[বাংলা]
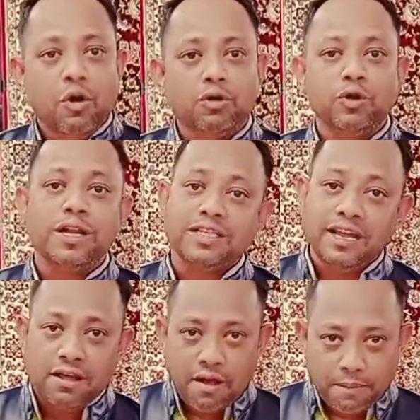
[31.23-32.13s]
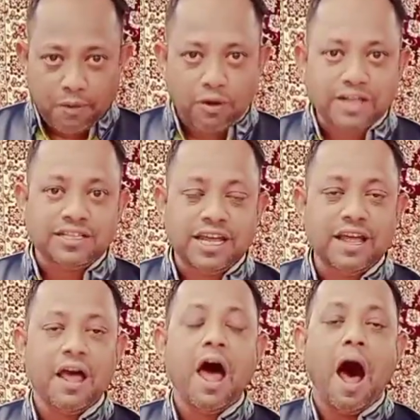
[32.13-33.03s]
নতুন একটি প্রোডাক্ট
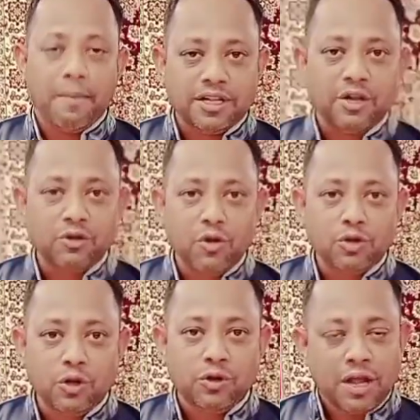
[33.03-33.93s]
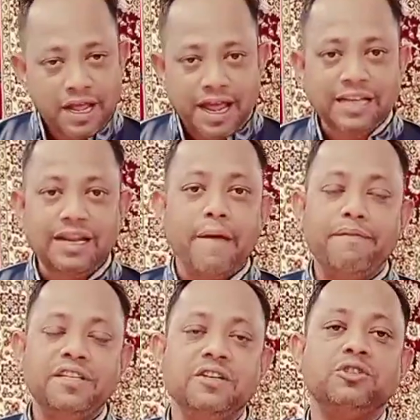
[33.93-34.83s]
নিয়ে আমাদের নতুন একটি
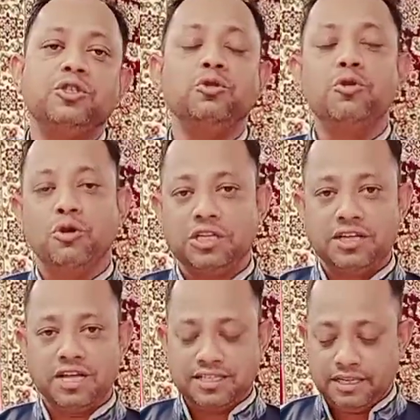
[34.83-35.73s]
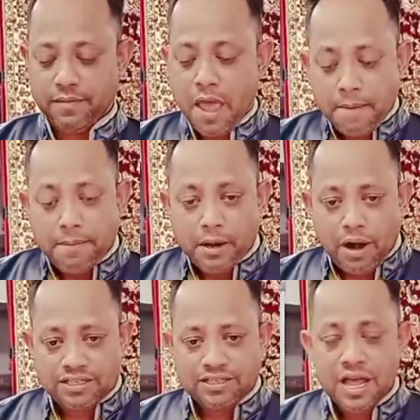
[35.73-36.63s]
এপিসোড শুরু করতে যাচ্ছি
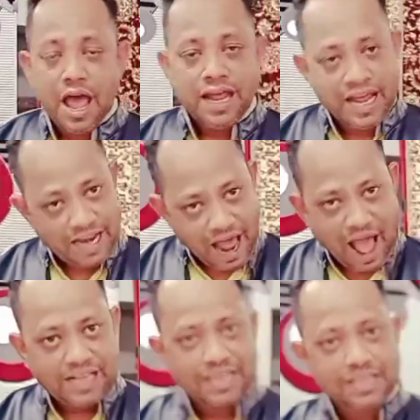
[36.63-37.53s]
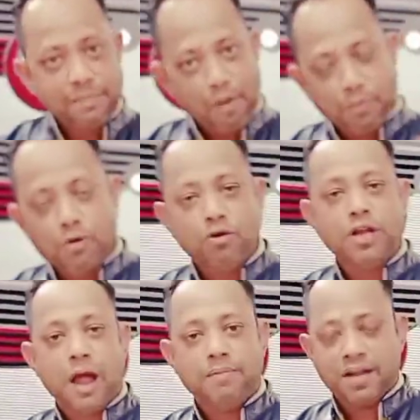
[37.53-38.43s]
ভিউয়ার্স এর আগে যে
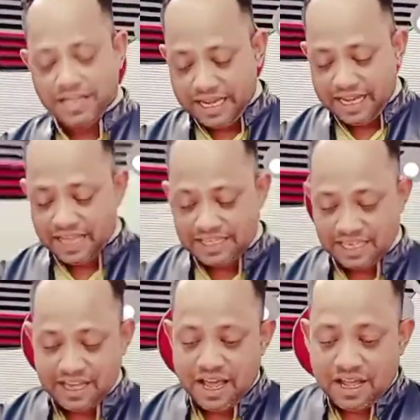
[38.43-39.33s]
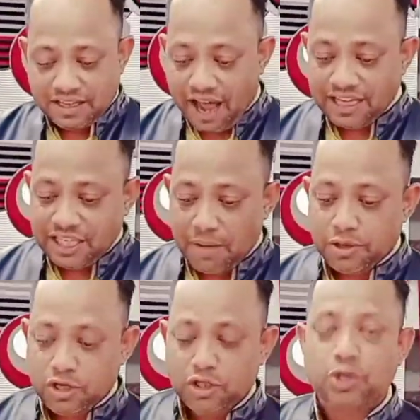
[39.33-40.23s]
পর্বগুলি আমরা দেখিয়েছি তারই
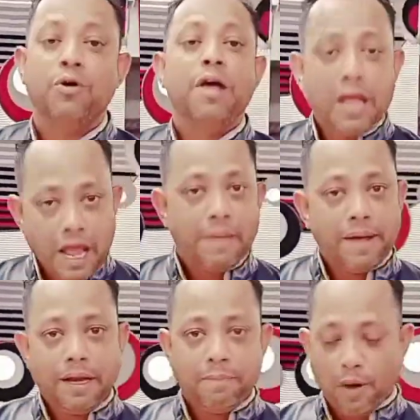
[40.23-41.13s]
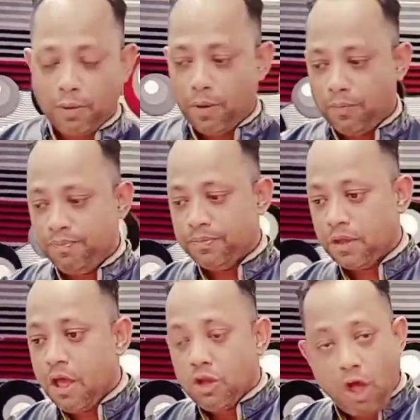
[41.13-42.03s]
সামঞ্জস্য এইবারের পর্ব
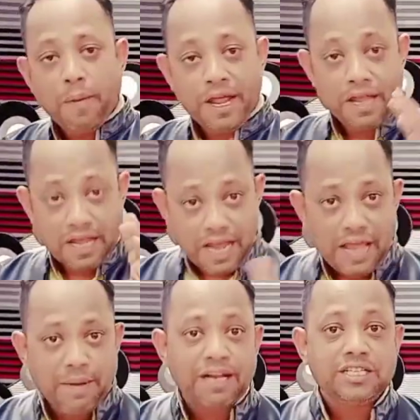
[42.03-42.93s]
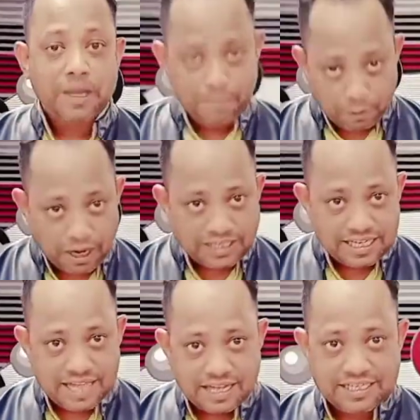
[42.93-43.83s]
তবে এইবারের যে
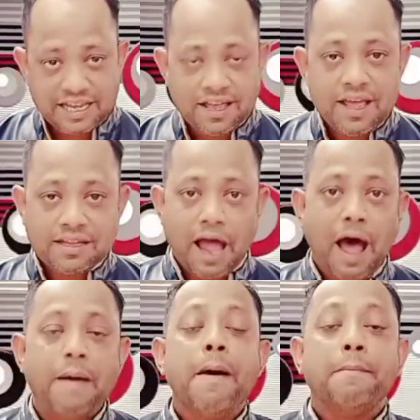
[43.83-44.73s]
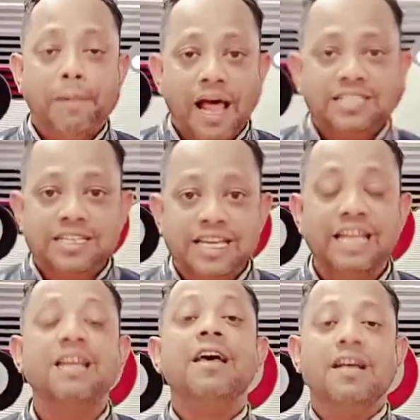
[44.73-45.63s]
প্রোডাক্টটি থাকছে তা
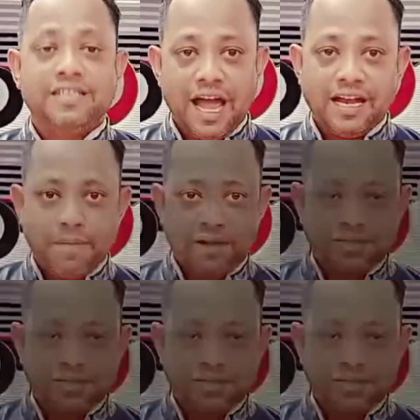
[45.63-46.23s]
প্লাস্টিকের কথাগুলি